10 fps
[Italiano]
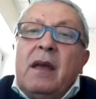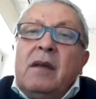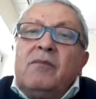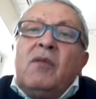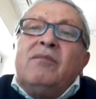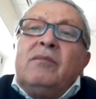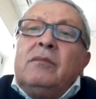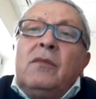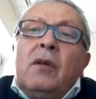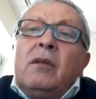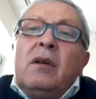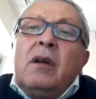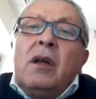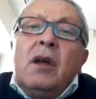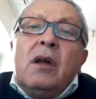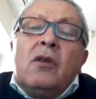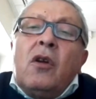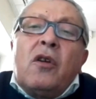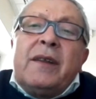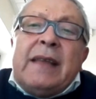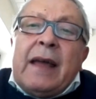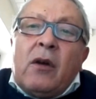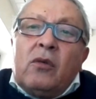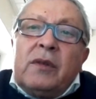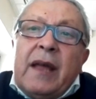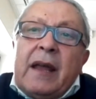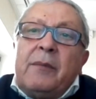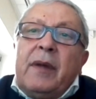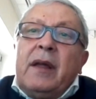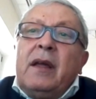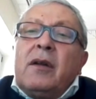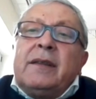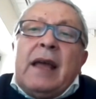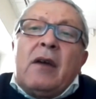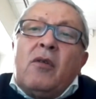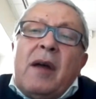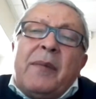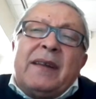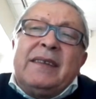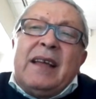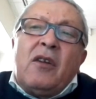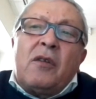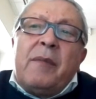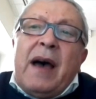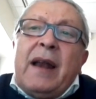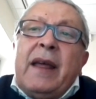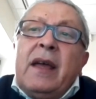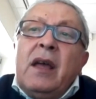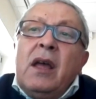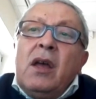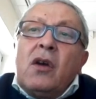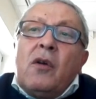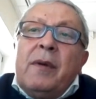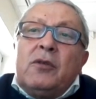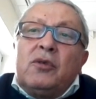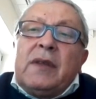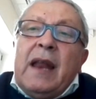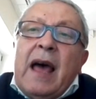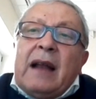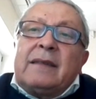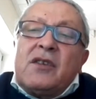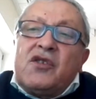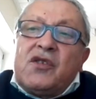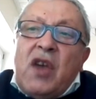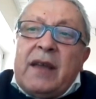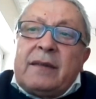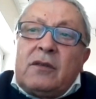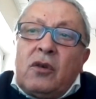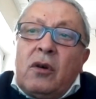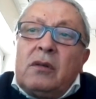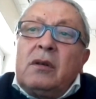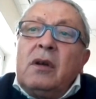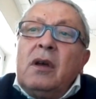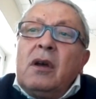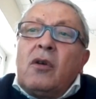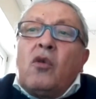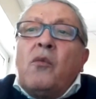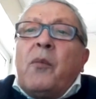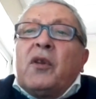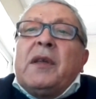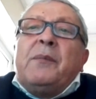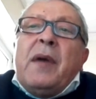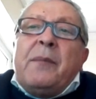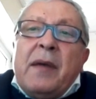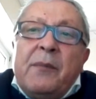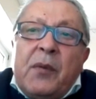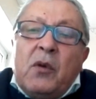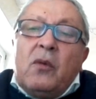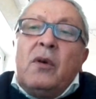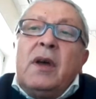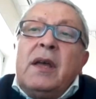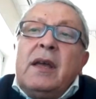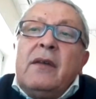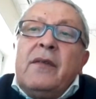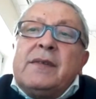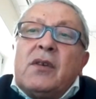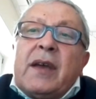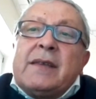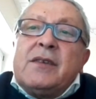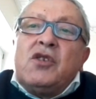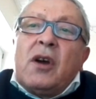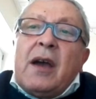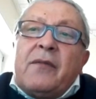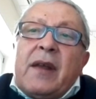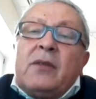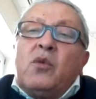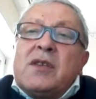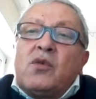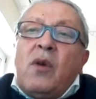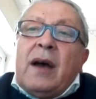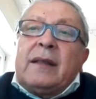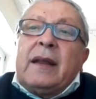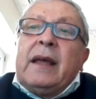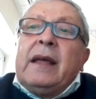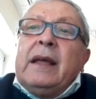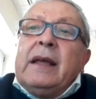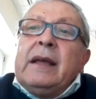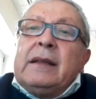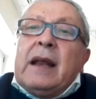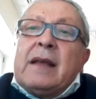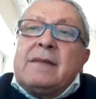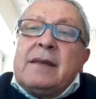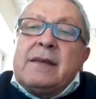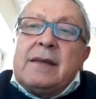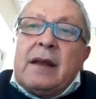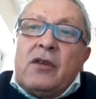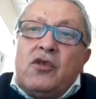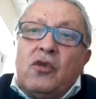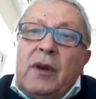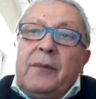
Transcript: Non, non, non lo ritengo un derby, eh, lo ritengo una partita normale come tutte le altre, certo con un po' di pepe in più visto che si gioca fra due squadre della stessa regione.